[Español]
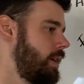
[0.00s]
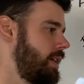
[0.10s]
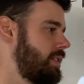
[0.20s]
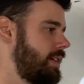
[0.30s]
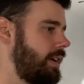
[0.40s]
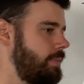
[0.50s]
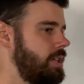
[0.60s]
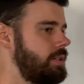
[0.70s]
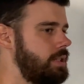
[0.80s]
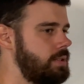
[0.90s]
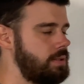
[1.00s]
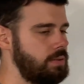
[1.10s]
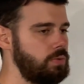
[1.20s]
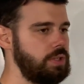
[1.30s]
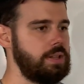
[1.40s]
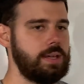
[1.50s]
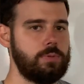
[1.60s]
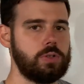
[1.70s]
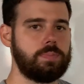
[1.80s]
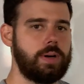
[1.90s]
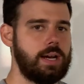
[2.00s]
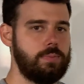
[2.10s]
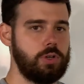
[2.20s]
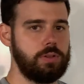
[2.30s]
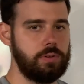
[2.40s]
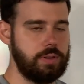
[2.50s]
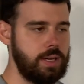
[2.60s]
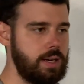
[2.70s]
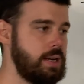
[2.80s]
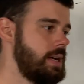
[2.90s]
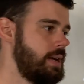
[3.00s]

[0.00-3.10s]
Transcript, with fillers: es qué herramientas utilizamos para monitorizar